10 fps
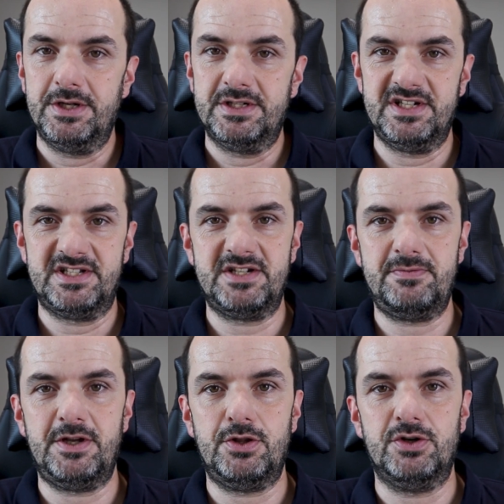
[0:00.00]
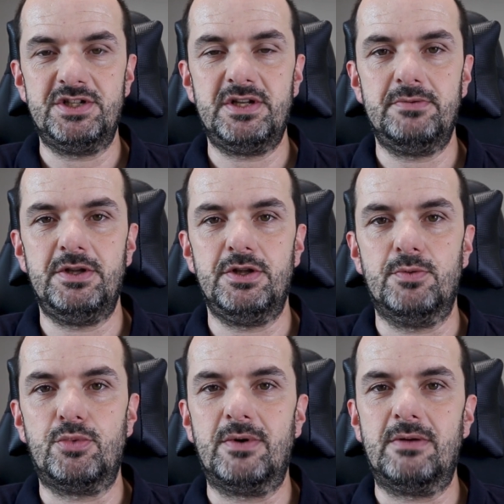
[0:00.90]
Si estás viendo este
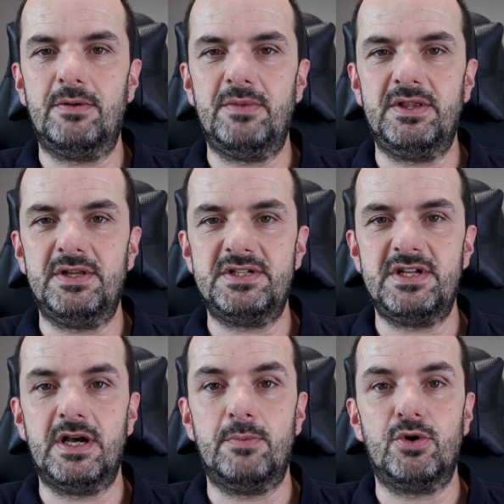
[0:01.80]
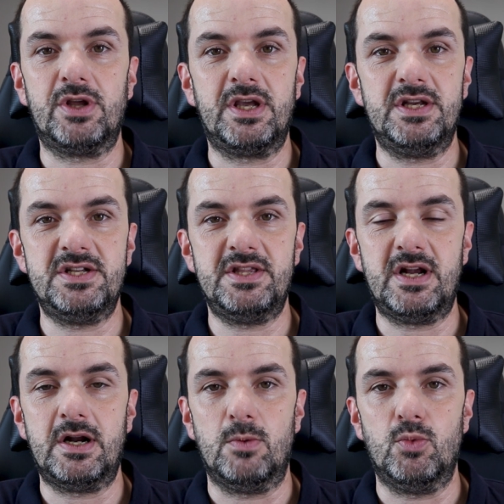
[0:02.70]
vídeo, probablemente sea porque quieres
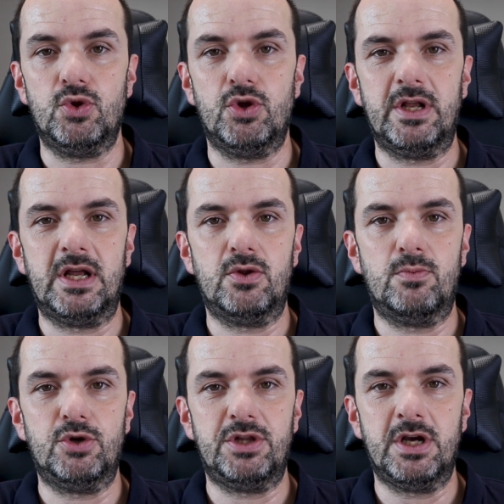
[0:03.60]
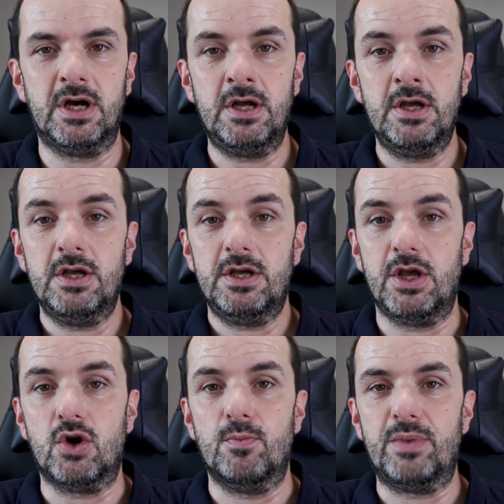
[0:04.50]
entrar al mundo de la domótica
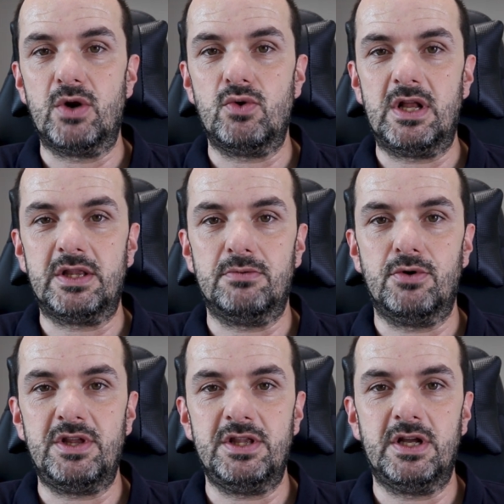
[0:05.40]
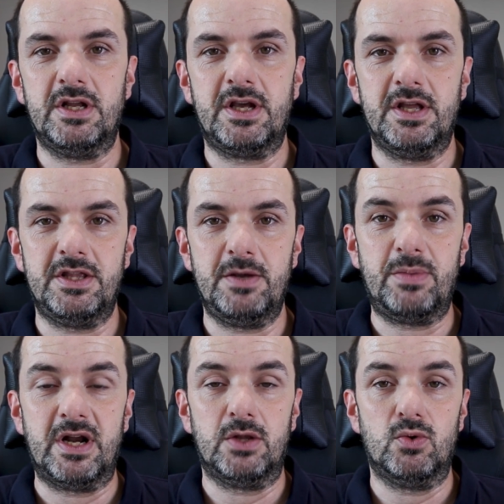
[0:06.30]
y comprar un altavoz inteligente
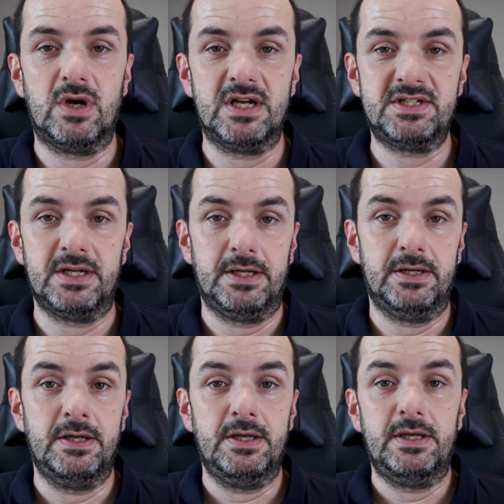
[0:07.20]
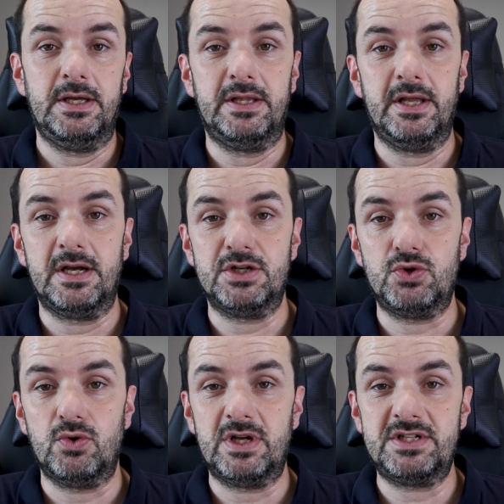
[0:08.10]
para tu casa, y tengas
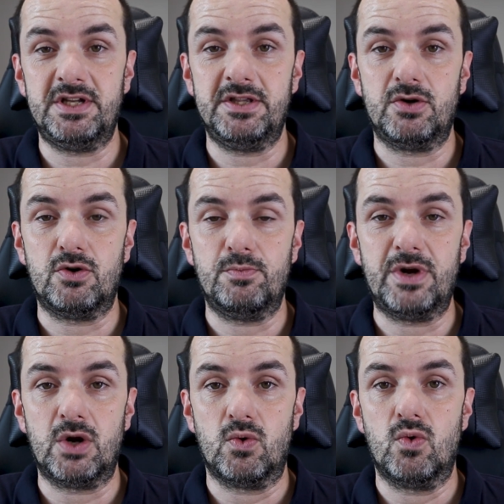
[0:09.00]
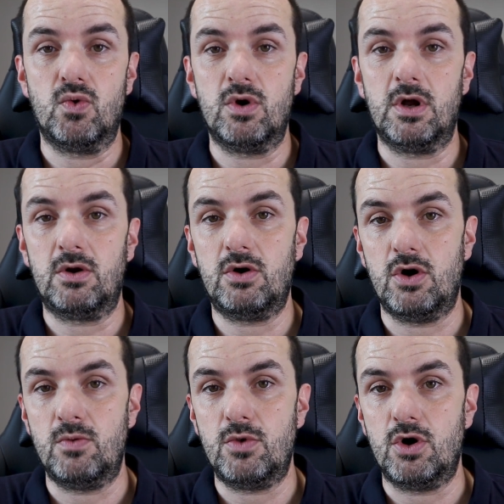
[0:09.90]
dudas entre comprar un Google
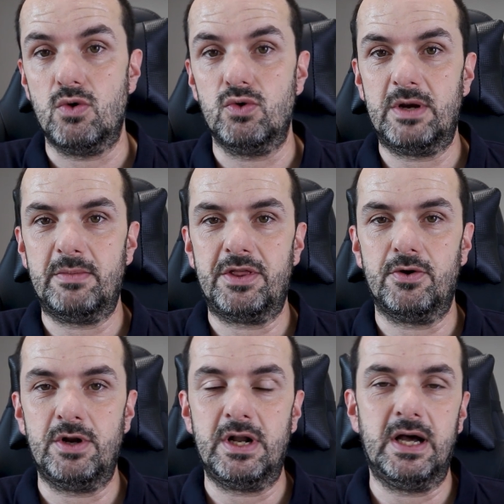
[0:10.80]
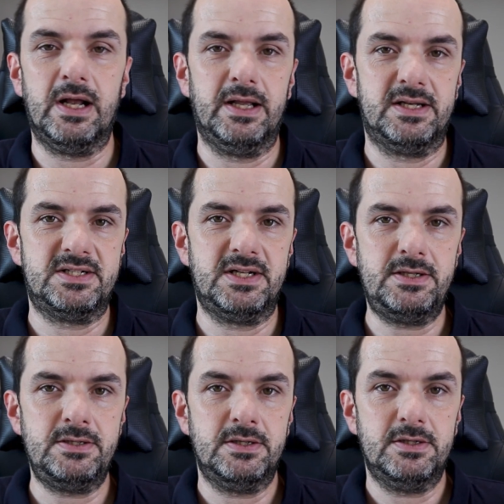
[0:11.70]
Home o un Amazon
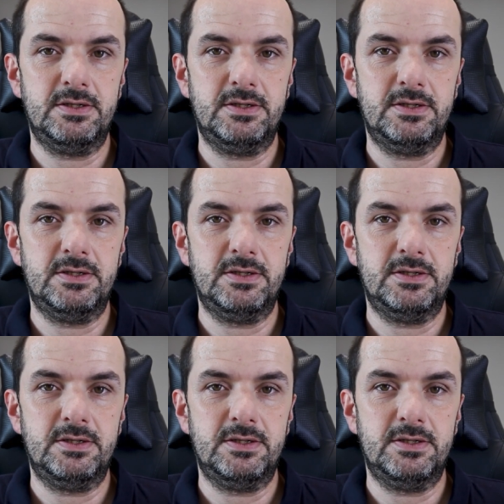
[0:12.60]
Alexa.